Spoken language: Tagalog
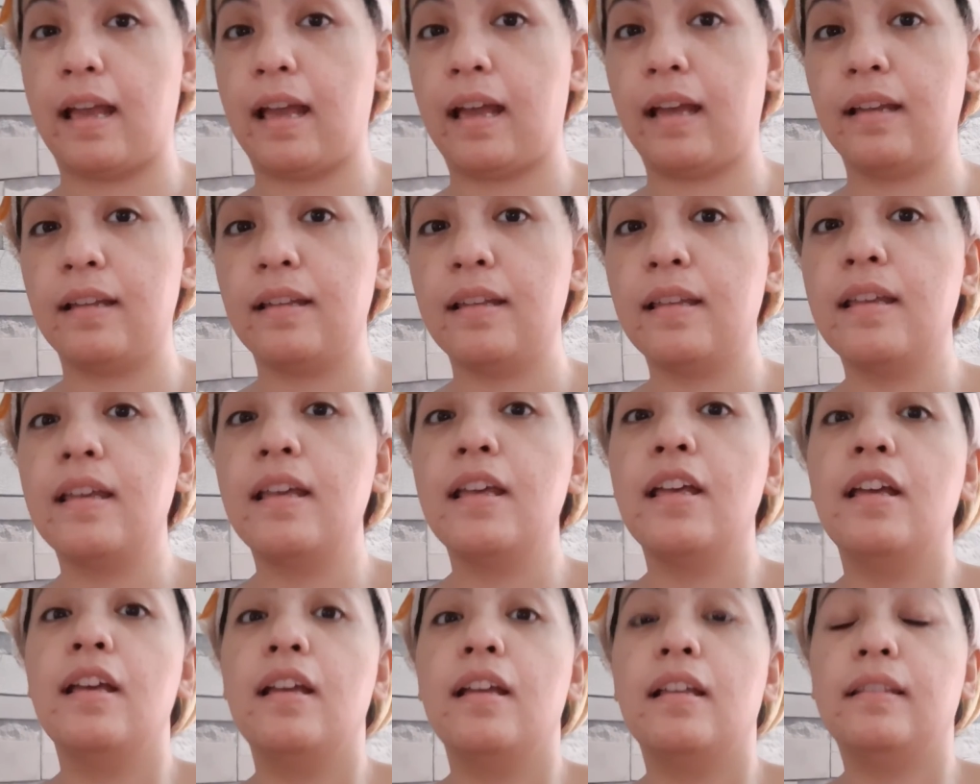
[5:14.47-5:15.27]
na
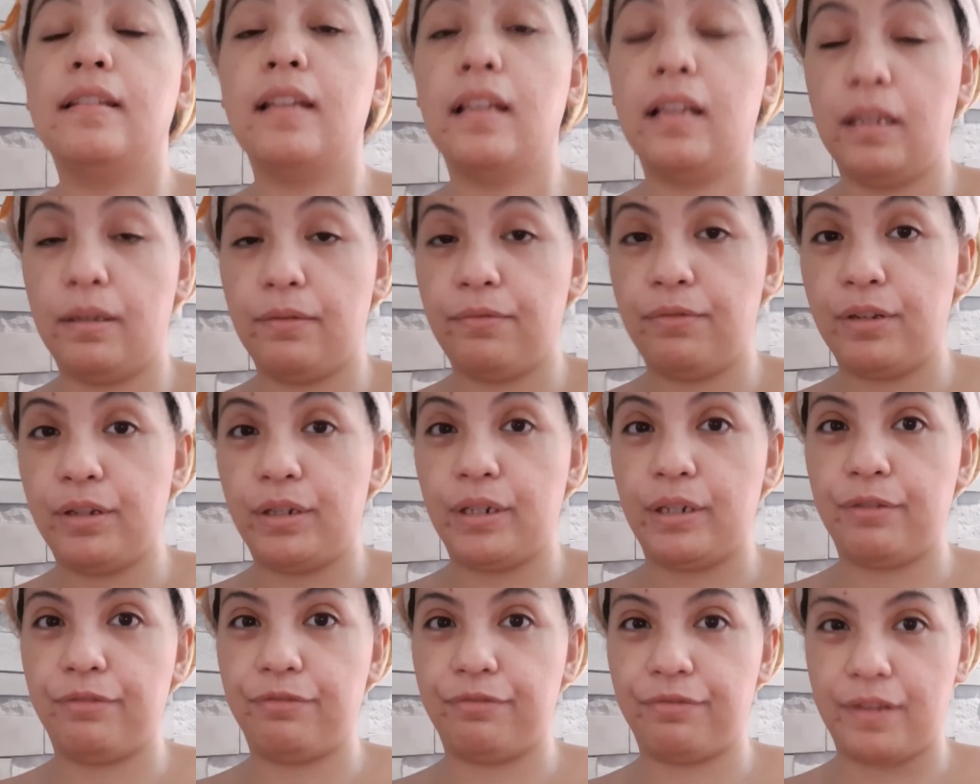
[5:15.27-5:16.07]

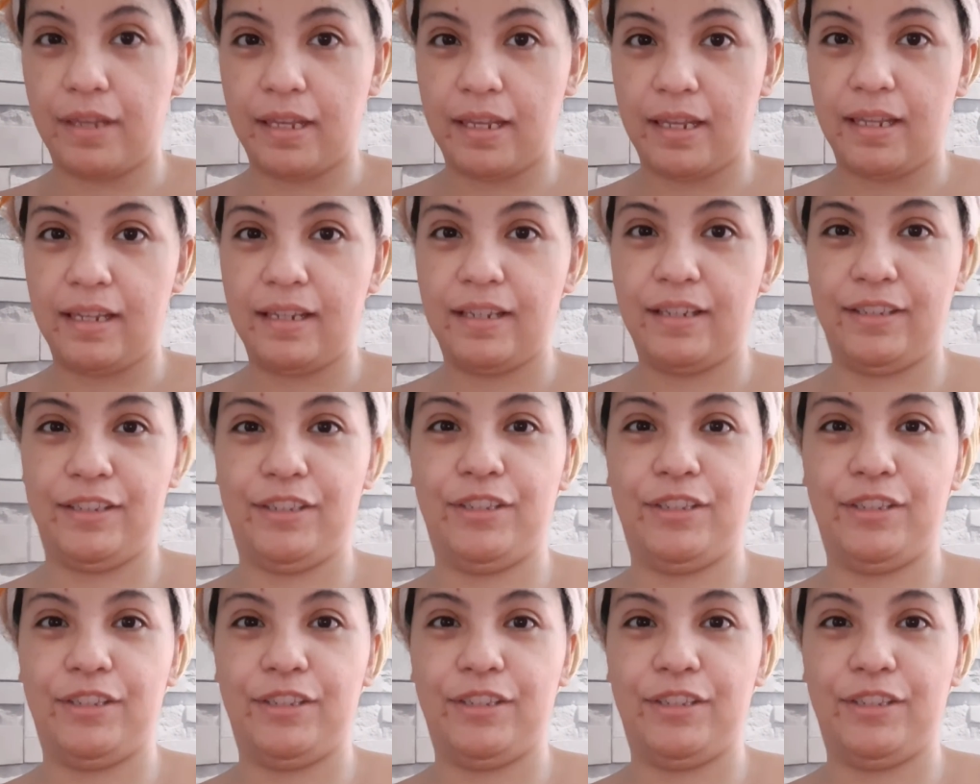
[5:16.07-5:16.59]
delivery fee.